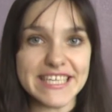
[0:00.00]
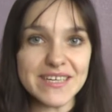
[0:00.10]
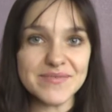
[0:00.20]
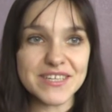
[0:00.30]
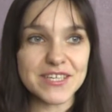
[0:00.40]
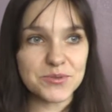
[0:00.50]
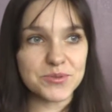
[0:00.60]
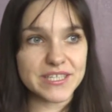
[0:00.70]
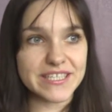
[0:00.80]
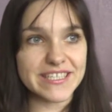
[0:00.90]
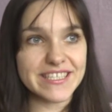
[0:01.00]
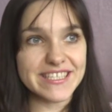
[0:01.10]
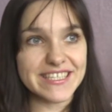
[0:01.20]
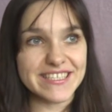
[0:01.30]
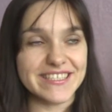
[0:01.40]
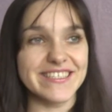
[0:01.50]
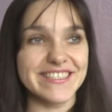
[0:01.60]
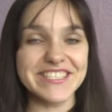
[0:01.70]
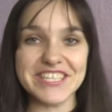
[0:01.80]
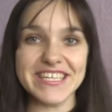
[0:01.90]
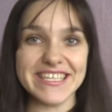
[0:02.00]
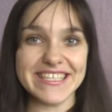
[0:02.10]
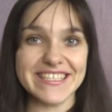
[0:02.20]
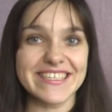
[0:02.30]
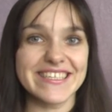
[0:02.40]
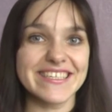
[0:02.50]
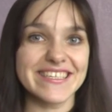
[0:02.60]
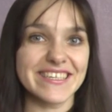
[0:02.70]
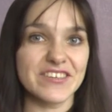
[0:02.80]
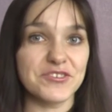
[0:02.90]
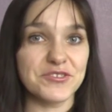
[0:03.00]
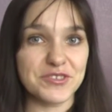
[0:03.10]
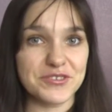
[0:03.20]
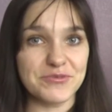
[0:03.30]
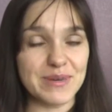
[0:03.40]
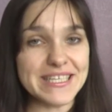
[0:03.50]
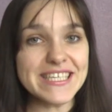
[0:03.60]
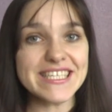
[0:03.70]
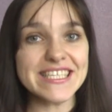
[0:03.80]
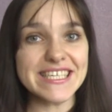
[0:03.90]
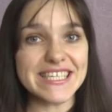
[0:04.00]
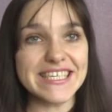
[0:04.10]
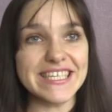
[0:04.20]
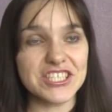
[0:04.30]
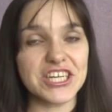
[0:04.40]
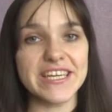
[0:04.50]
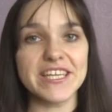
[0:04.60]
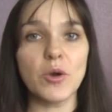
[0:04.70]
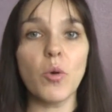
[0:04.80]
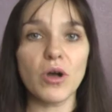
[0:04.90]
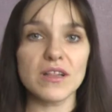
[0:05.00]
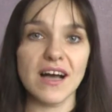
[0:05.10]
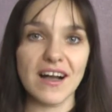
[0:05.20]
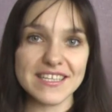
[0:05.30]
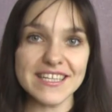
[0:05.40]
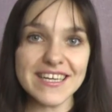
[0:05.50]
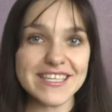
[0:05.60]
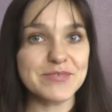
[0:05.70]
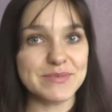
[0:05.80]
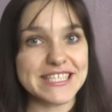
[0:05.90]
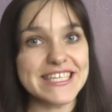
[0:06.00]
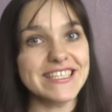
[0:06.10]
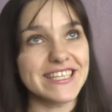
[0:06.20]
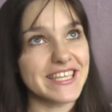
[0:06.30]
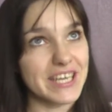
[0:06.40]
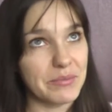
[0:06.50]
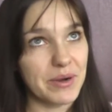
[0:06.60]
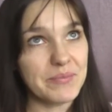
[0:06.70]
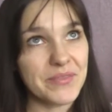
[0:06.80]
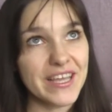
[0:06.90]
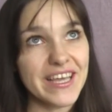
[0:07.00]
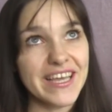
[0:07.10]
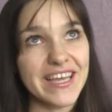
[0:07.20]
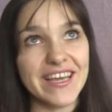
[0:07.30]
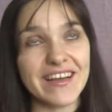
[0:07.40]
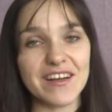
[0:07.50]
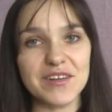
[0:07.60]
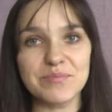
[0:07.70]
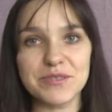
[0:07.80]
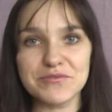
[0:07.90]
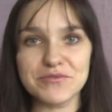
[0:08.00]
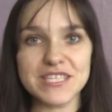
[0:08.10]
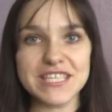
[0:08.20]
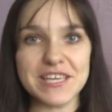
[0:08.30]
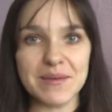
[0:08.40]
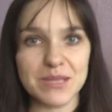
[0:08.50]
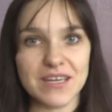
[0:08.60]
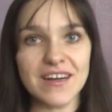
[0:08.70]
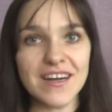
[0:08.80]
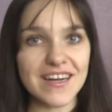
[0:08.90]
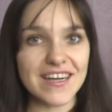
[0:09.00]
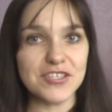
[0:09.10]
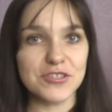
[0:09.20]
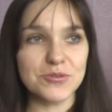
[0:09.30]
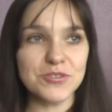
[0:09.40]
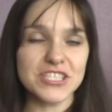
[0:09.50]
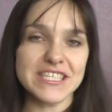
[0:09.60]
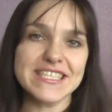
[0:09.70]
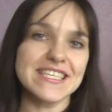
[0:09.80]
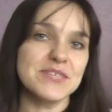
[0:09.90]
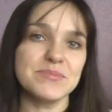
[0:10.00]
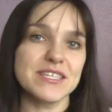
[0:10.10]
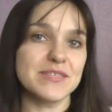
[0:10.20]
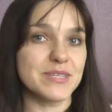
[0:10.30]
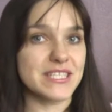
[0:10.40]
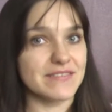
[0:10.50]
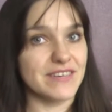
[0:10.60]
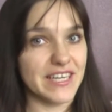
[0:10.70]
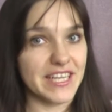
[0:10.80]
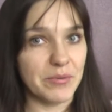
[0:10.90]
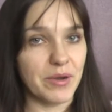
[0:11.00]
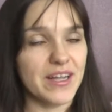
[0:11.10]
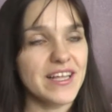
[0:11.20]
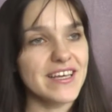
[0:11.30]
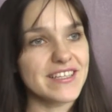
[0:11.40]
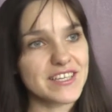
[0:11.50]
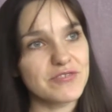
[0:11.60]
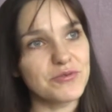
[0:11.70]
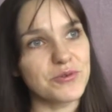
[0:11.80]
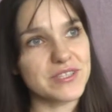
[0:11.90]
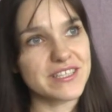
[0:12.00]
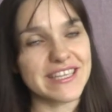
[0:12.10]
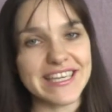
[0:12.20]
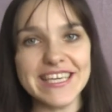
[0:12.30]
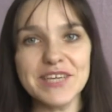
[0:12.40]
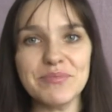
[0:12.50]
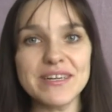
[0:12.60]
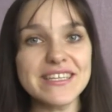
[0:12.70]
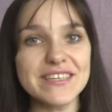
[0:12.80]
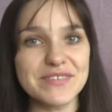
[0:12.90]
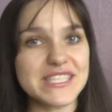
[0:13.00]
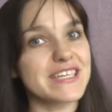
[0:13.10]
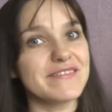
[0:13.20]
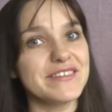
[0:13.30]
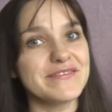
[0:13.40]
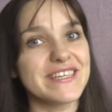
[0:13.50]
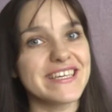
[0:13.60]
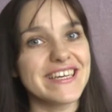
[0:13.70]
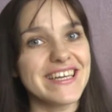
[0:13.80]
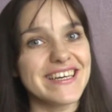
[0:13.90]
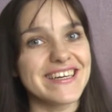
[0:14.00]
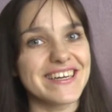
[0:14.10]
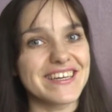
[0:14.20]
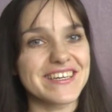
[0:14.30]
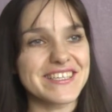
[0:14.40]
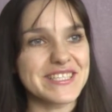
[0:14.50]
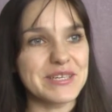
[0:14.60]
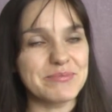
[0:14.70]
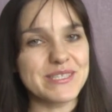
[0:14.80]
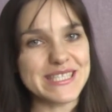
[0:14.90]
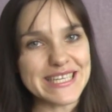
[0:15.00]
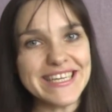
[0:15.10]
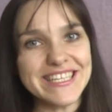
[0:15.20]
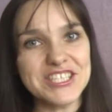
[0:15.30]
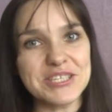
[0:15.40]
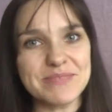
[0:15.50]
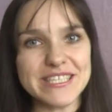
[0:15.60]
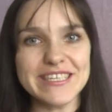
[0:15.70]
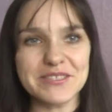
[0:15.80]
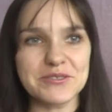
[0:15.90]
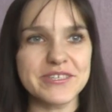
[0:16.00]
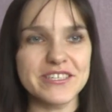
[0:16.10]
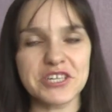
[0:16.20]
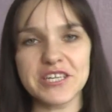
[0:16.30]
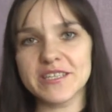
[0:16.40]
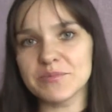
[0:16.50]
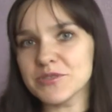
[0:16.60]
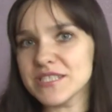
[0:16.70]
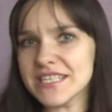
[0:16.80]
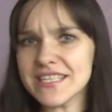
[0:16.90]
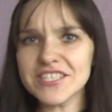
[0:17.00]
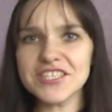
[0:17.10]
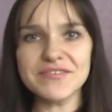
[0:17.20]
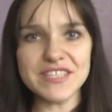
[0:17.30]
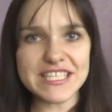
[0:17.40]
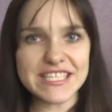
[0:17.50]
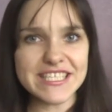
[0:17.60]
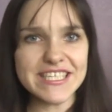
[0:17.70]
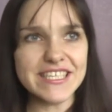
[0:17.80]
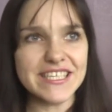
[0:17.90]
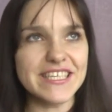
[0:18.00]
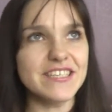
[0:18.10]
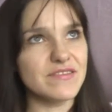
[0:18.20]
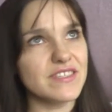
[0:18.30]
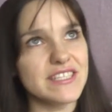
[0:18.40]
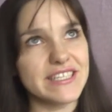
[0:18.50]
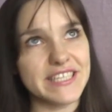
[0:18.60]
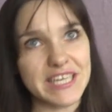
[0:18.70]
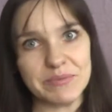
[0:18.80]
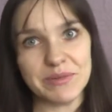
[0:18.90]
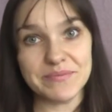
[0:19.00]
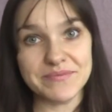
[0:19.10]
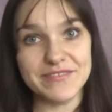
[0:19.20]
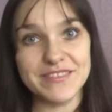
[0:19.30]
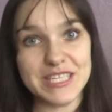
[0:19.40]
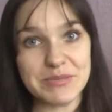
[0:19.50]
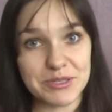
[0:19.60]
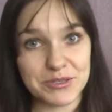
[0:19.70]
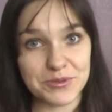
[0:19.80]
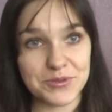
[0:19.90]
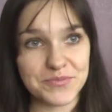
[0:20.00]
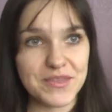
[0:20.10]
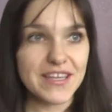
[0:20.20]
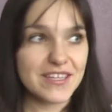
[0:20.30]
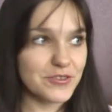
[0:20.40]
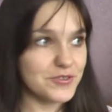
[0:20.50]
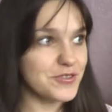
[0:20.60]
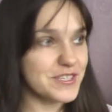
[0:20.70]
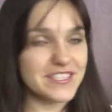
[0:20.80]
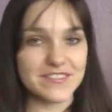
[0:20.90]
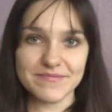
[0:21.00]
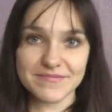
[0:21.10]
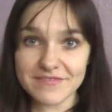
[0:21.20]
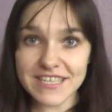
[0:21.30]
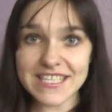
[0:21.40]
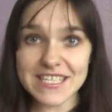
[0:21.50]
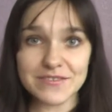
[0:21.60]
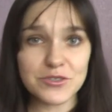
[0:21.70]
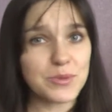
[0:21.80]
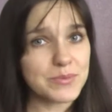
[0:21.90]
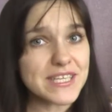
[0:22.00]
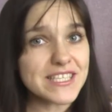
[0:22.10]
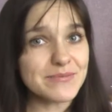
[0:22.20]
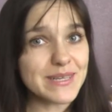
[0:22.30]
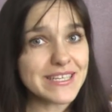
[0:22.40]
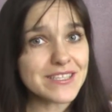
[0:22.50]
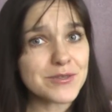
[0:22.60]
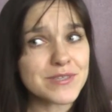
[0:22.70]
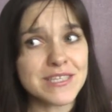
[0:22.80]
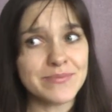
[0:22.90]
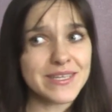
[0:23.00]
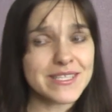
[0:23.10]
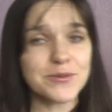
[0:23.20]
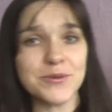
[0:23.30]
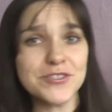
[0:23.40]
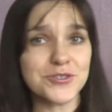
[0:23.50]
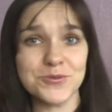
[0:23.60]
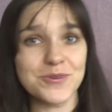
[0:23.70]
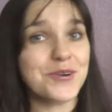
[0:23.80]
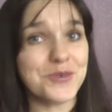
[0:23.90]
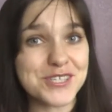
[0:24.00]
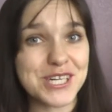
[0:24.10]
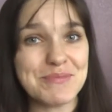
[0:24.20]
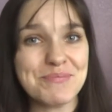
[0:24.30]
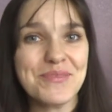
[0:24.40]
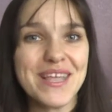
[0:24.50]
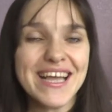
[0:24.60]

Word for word: те, которые э, лежали в больнице, и лежали они около окна и смотрели на небо, как плывут синие облака, а еще лучше, если они при этом рисовали небо. Так вот, такие больные выздоравливали гораздо быстрее, чем те, которые лежали там у стеночки в середине и не видели небо, не видели природу. То, то есть, если вы уж попадаете в больницу, занимайте коечку у окошка.